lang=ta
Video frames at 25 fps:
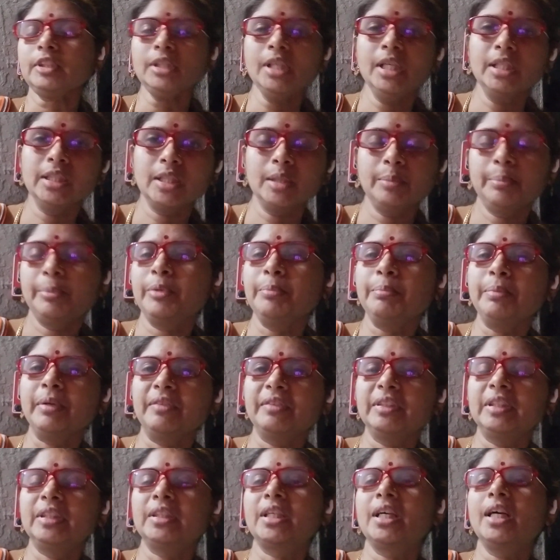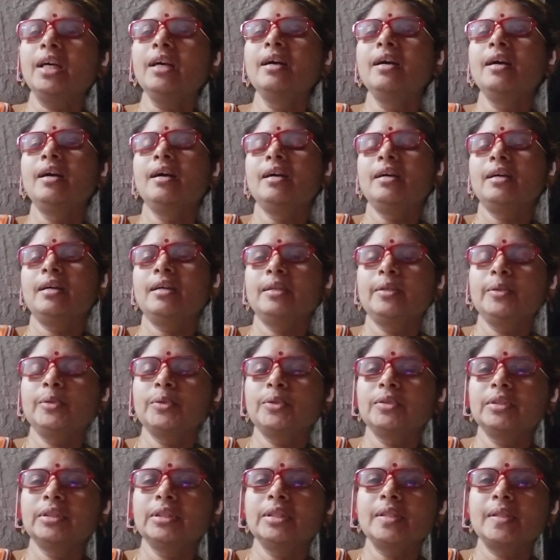அதுக்கப்புறம் பவித்ரா
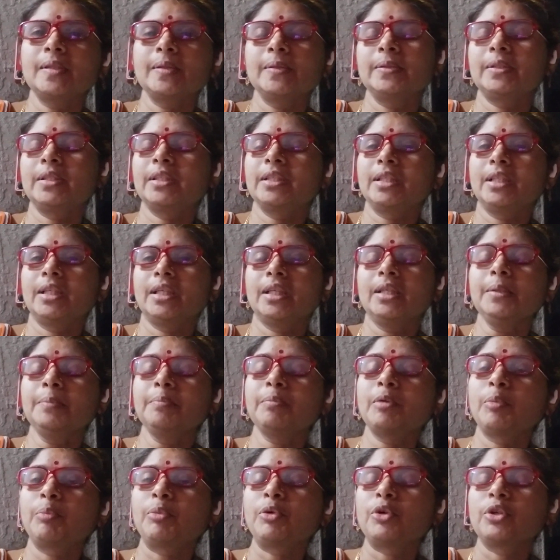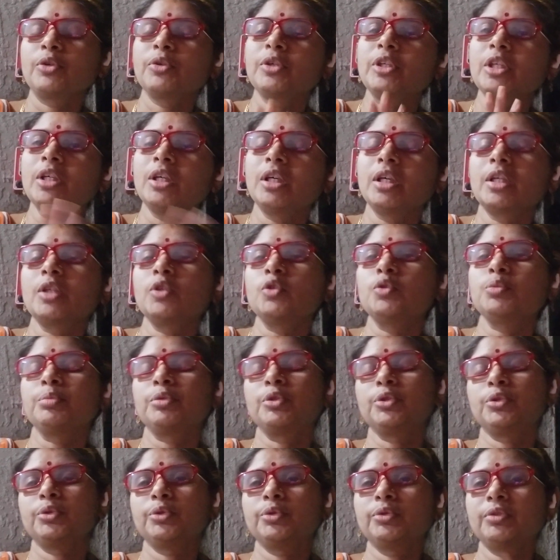இவங்க வந்து சொல்லியிருக்காங்க இப்போ போன வாரம் ஆர்னோ
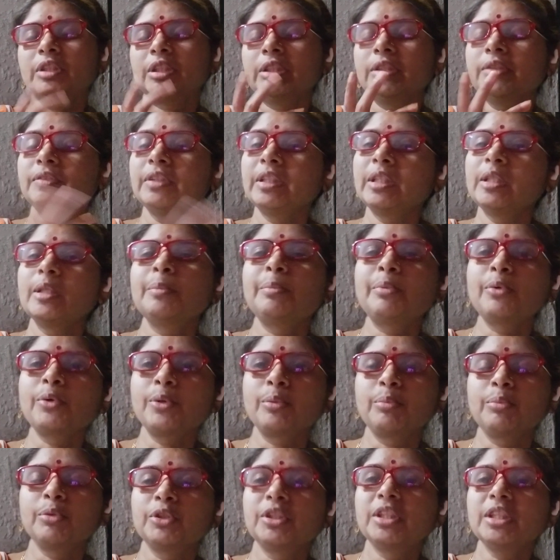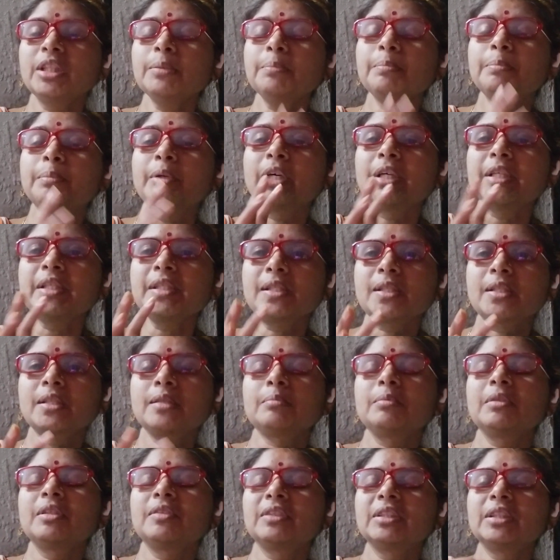ப்ரோ வந்து வெளில போகும்போதே பாய்ஸ்
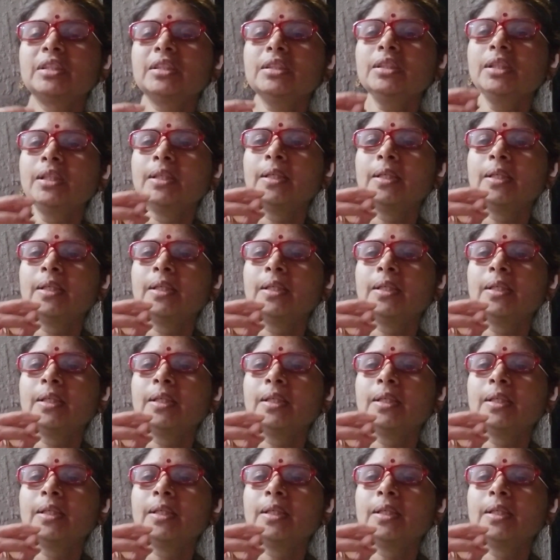டீமில் வந்து